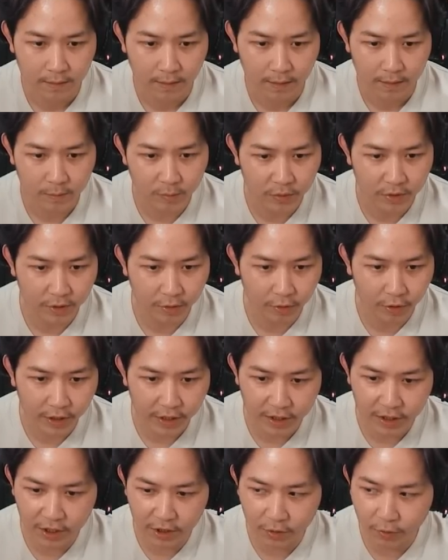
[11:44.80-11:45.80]
bunyi
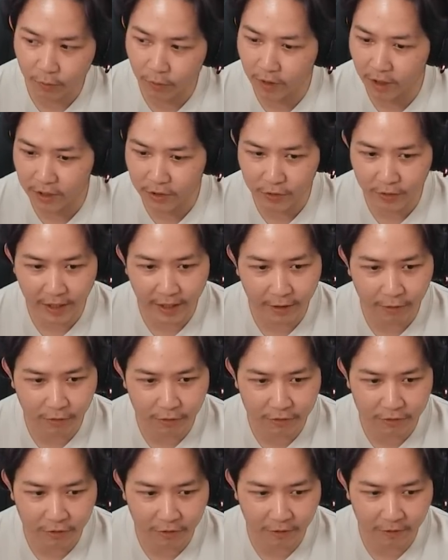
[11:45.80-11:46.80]
donat gitu gue langsung
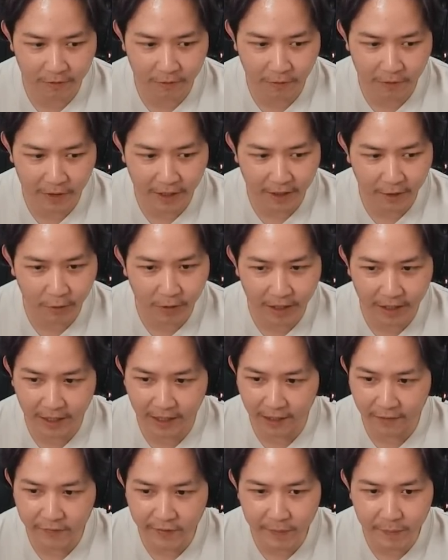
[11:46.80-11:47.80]
nengok cok gue kira gue lagi
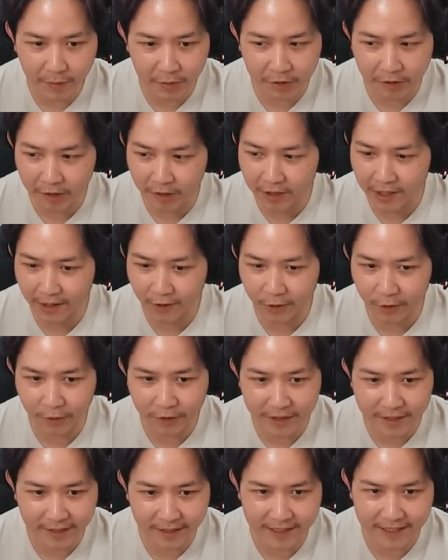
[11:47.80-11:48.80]
live stream total lagi record
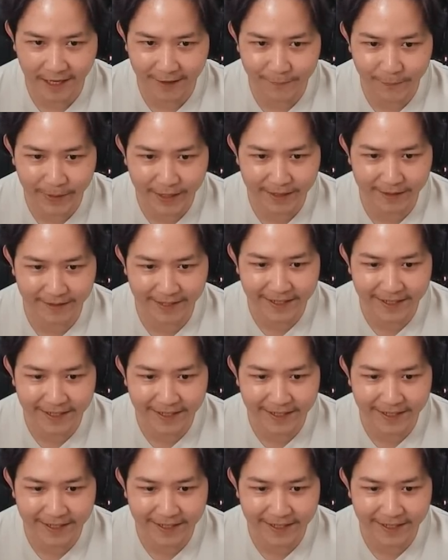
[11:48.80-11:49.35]
konten guys kampret